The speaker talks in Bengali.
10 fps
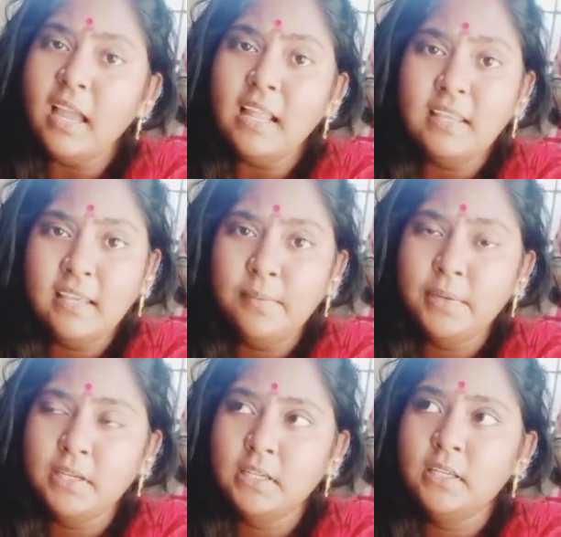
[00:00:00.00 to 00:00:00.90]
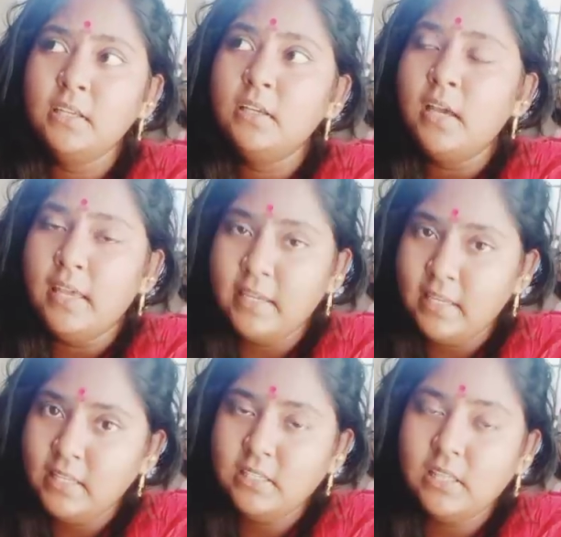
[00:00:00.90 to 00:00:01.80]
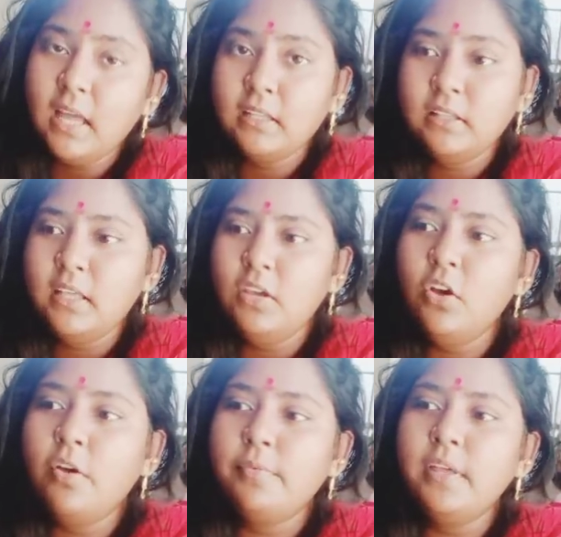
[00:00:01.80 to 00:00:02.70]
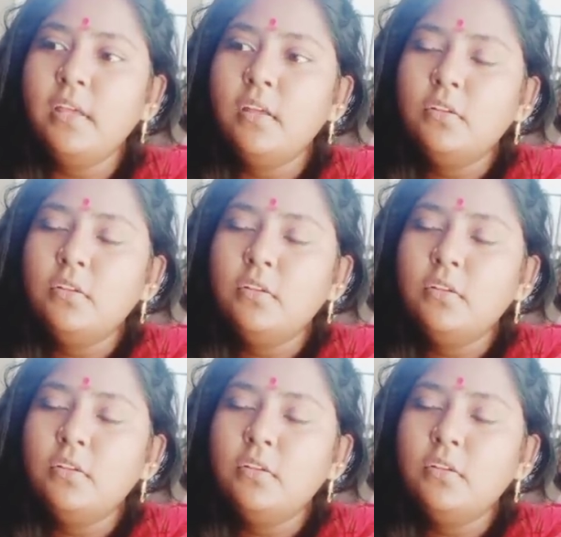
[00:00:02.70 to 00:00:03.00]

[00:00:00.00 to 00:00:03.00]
কালকে আমাকে এখানে এসে থাকতেই হবে